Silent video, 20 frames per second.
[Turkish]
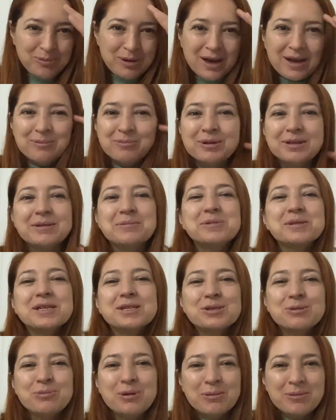Beğenmedim
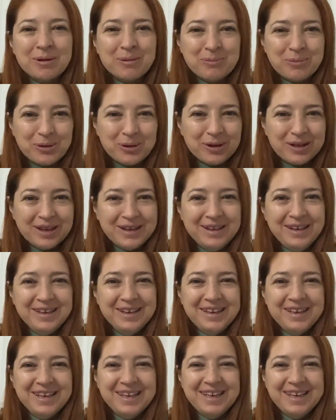saçım hemen böyle.